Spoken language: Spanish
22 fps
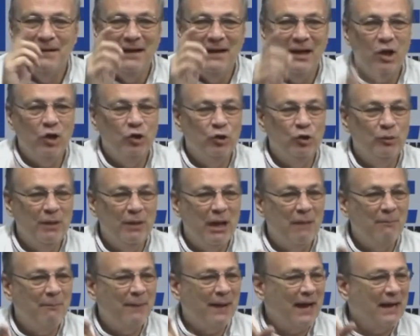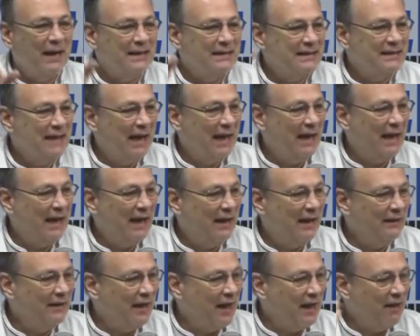la economía
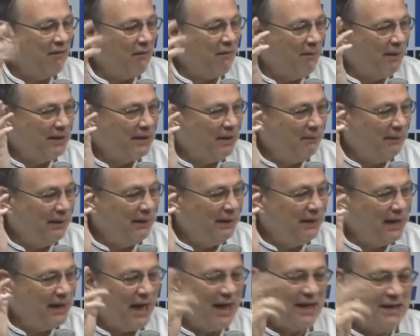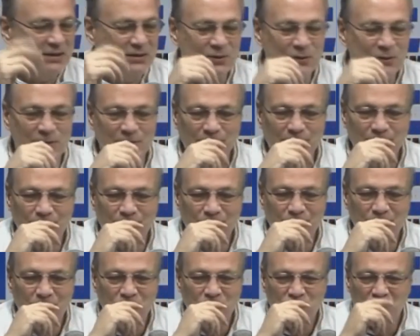paralizada, ya llevan más de mil casos,
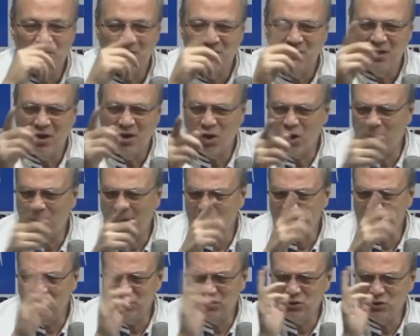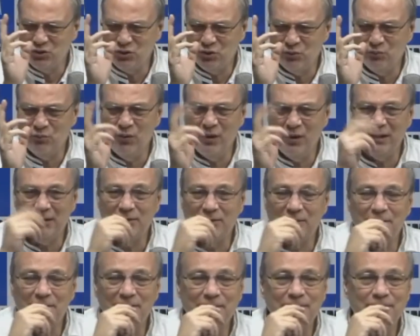creo que van 18
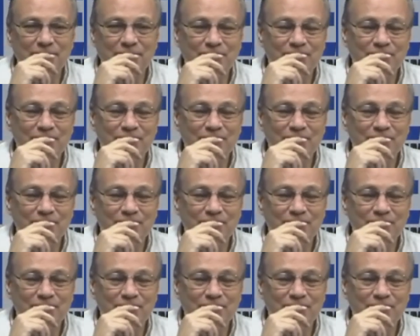muertos.